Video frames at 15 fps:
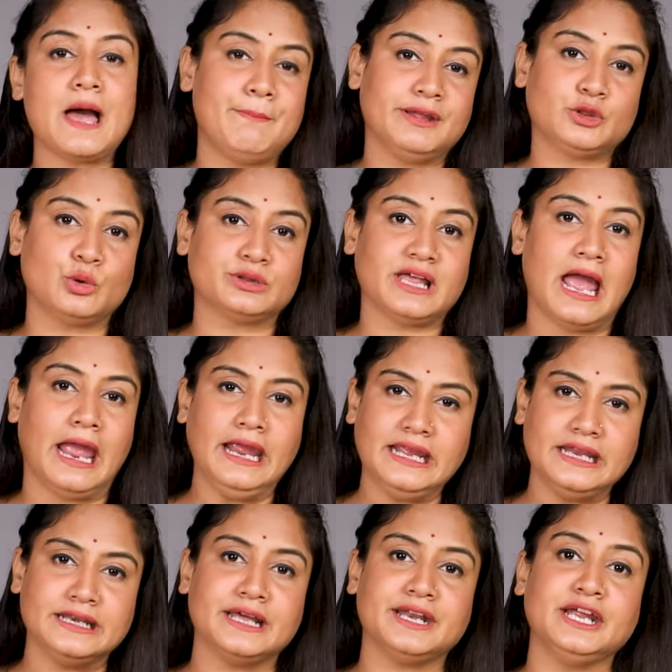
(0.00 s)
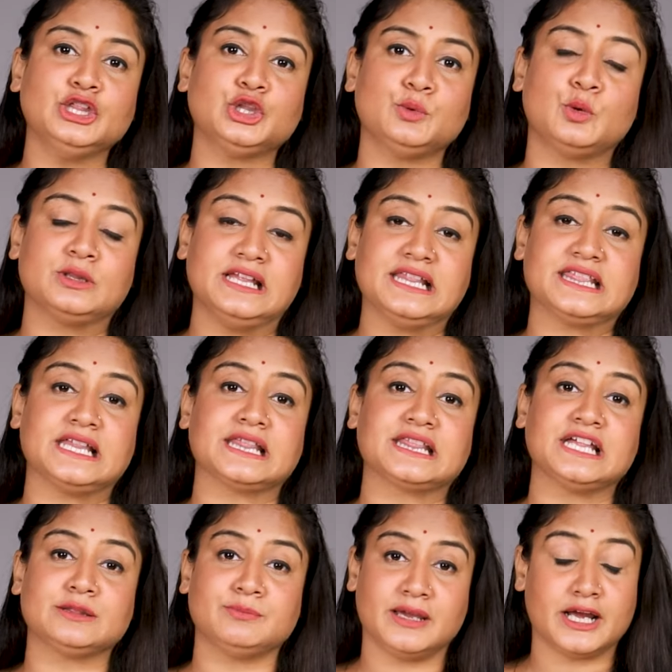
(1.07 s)
साबित होता है कि नरेंद्र मोदी
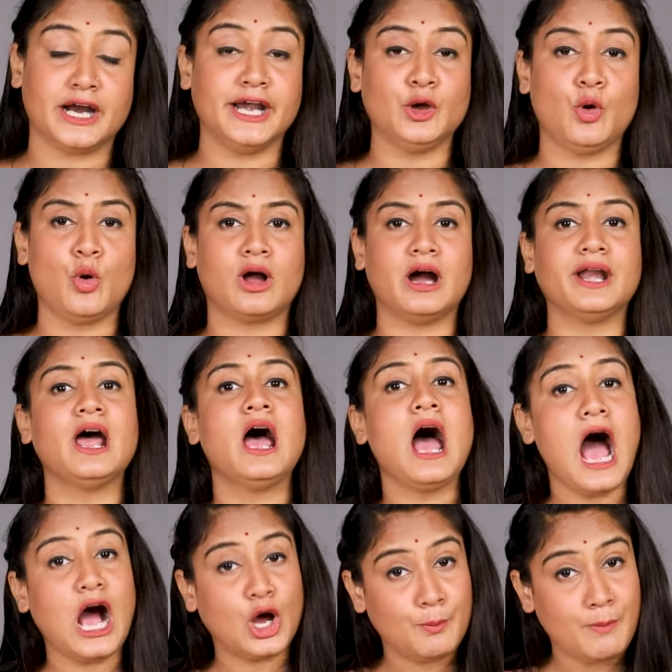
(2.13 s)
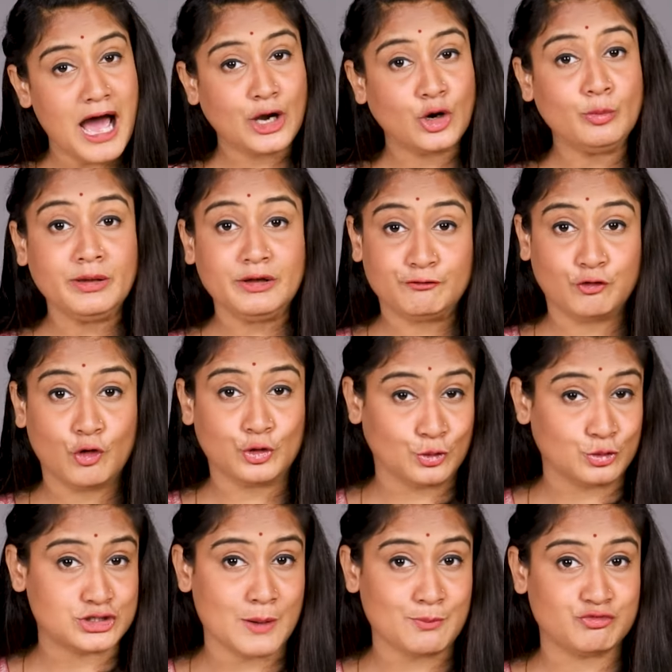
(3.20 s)
संसद में खड़े होकर अखबारों में
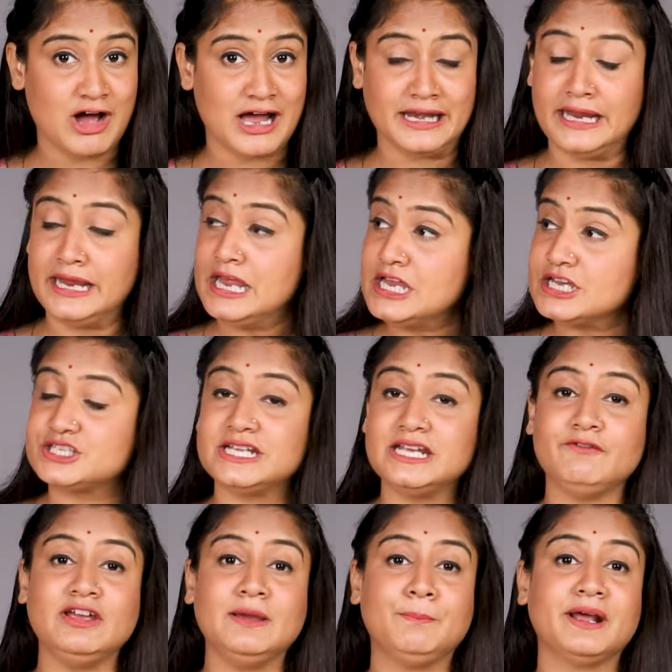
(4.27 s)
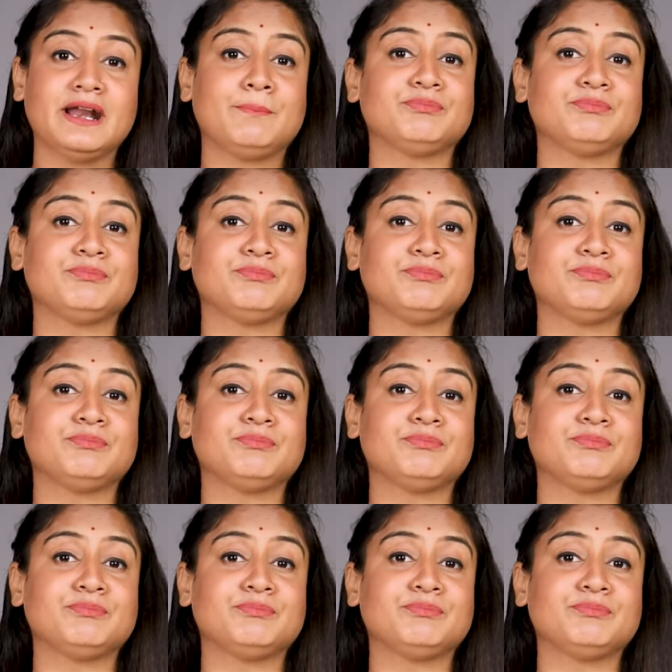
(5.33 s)
फोटो छपवाने टीवी पर